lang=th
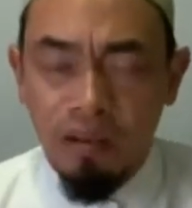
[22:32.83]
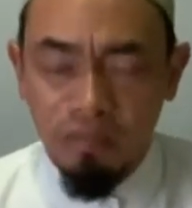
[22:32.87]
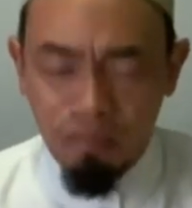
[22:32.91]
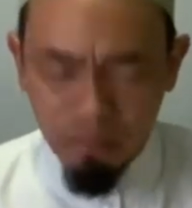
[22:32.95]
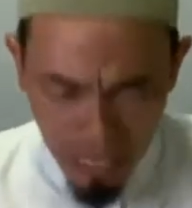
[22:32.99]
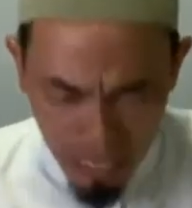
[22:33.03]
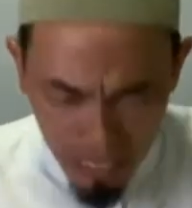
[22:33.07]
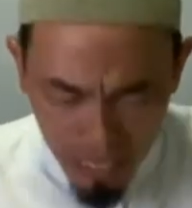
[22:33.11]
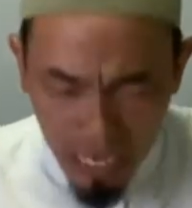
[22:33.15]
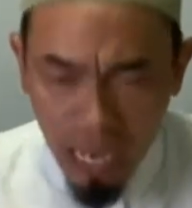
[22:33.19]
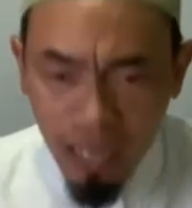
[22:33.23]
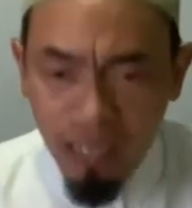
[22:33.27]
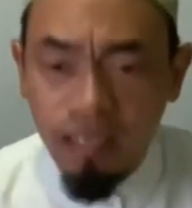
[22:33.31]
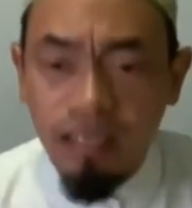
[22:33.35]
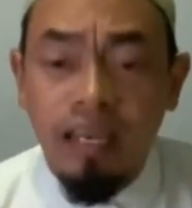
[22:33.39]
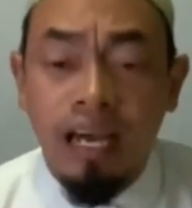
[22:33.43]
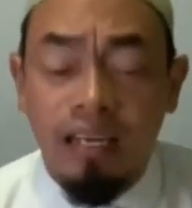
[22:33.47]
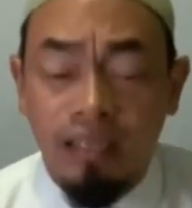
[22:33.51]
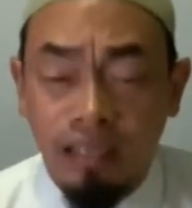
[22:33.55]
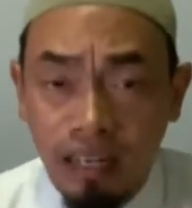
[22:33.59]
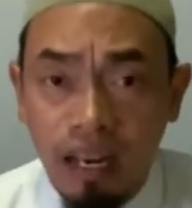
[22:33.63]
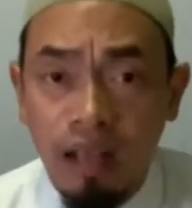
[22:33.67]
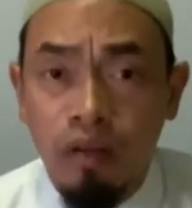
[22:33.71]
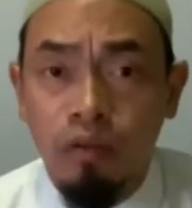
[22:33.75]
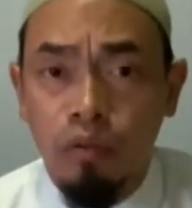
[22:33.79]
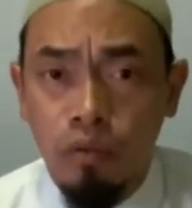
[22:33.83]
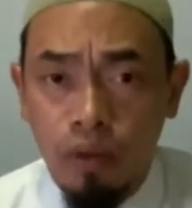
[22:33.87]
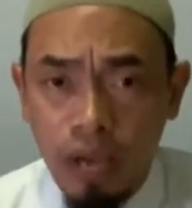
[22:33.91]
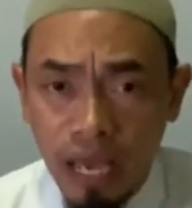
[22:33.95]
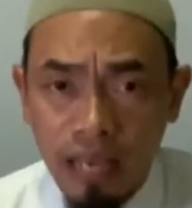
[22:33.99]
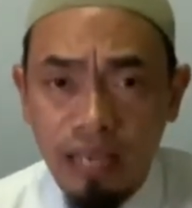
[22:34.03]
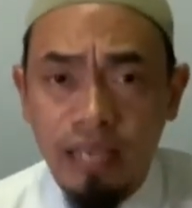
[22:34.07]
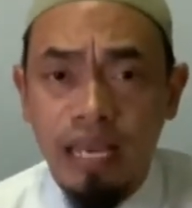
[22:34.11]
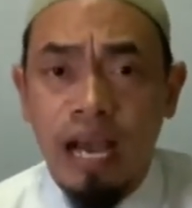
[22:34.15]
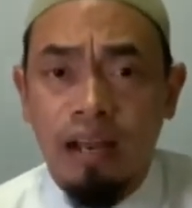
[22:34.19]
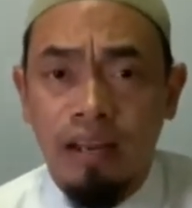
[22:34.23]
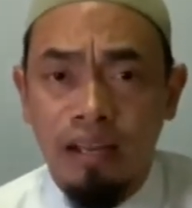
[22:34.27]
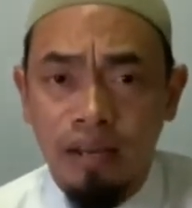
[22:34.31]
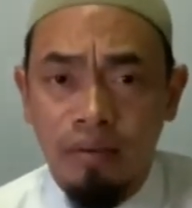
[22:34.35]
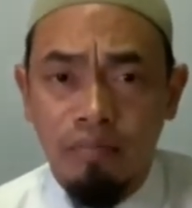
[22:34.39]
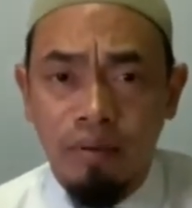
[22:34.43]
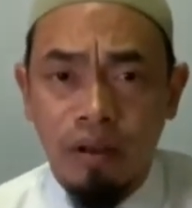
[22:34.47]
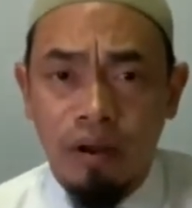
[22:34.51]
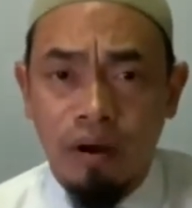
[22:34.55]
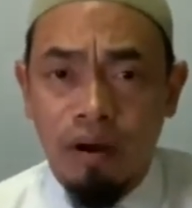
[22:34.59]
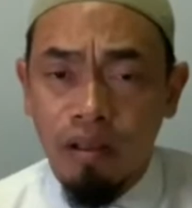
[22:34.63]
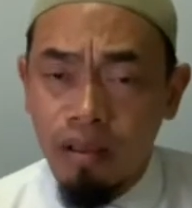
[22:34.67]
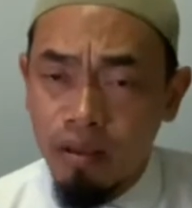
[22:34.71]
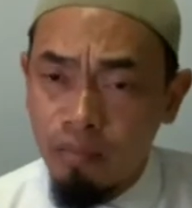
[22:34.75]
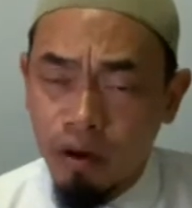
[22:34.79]
เป็นการขัดเกลาตัวเองอย่างหนึ่งพี่
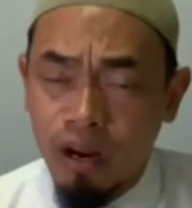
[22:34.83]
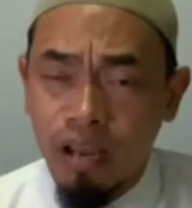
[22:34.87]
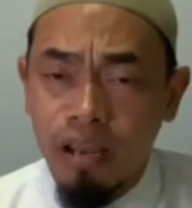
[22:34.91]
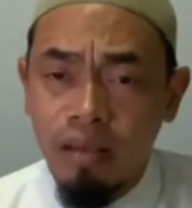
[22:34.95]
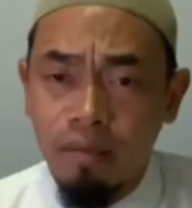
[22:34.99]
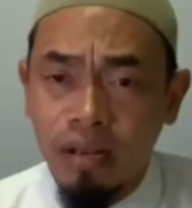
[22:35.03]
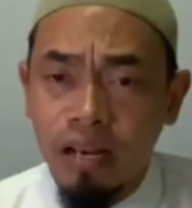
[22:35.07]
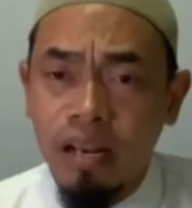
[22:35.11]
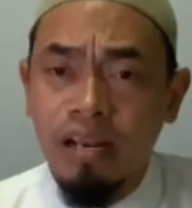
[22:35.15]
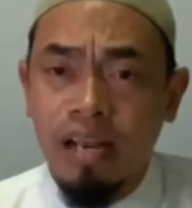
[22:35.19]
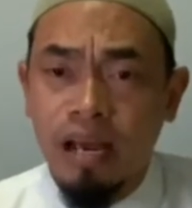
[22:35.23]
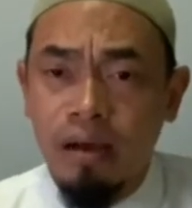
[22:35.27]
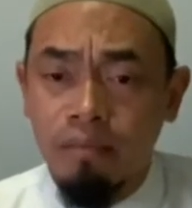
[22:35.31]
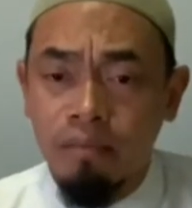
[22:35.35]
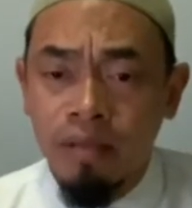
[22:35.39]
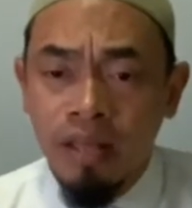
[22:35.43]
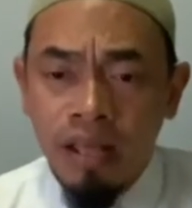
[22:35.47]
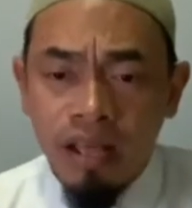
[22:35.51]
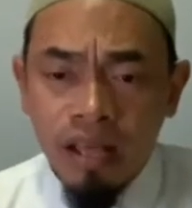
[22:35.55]
น้องอิบราฮิมบินอาดัม